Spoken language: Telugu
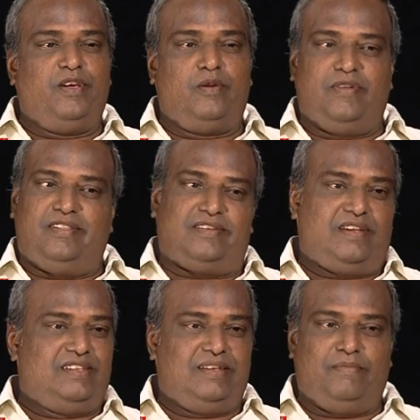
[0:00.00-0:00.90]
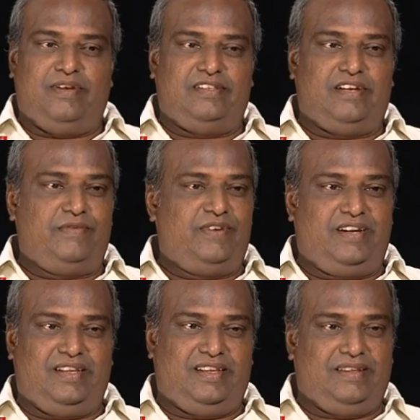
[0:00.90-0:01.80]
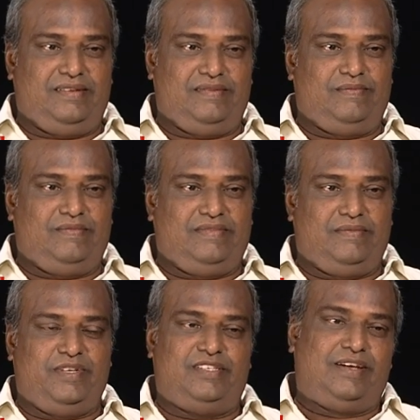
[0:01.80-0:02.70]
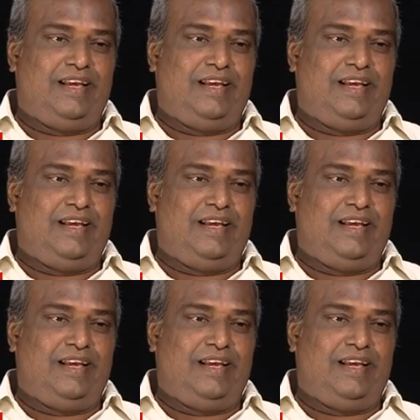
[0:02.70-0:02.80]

పేరు ప్రతిష్టలకు సంబంధించినటువంటి మంచి